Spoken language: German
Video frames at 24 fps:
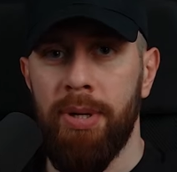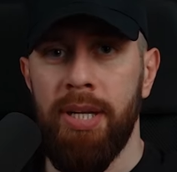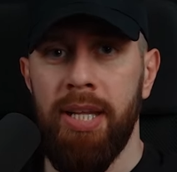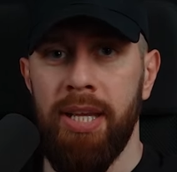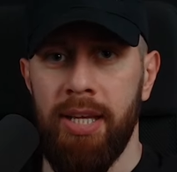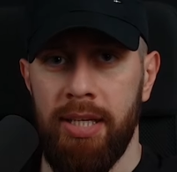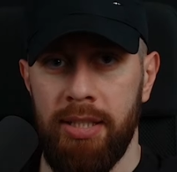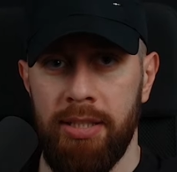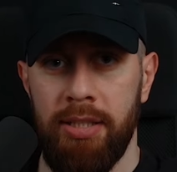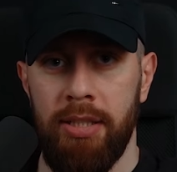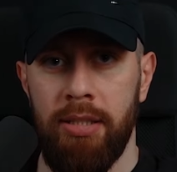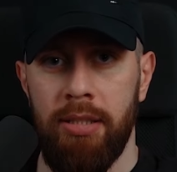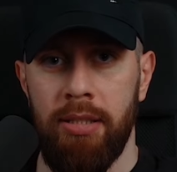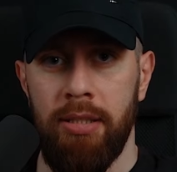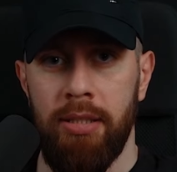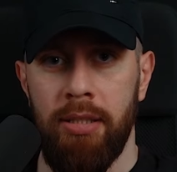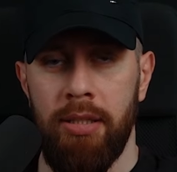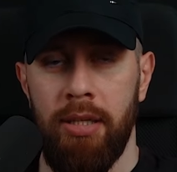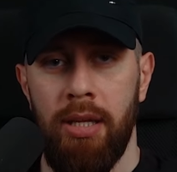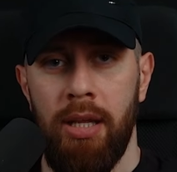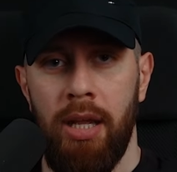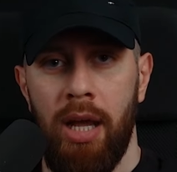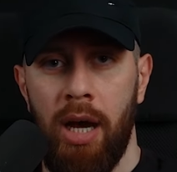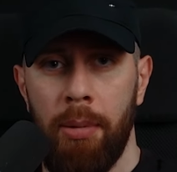überlegen sind.
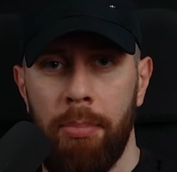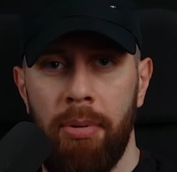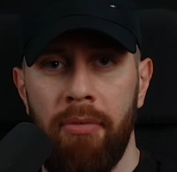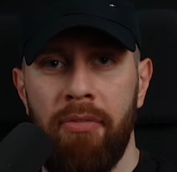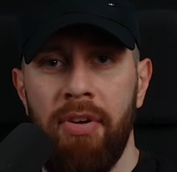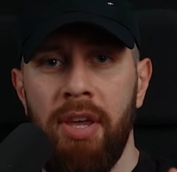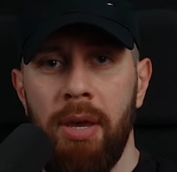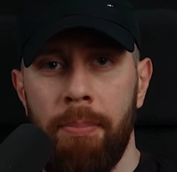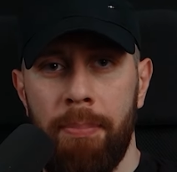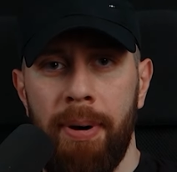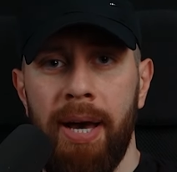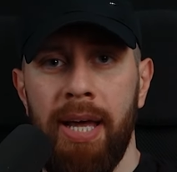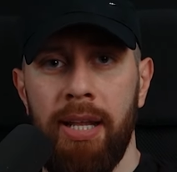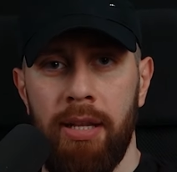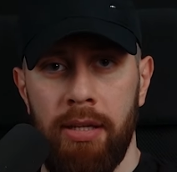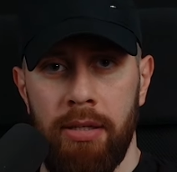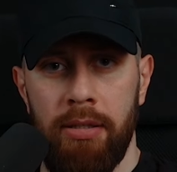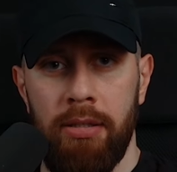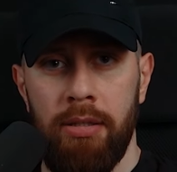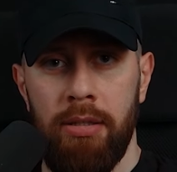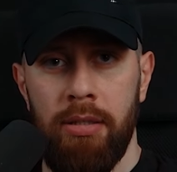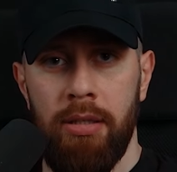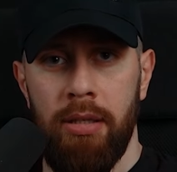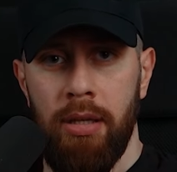Aber wir beide,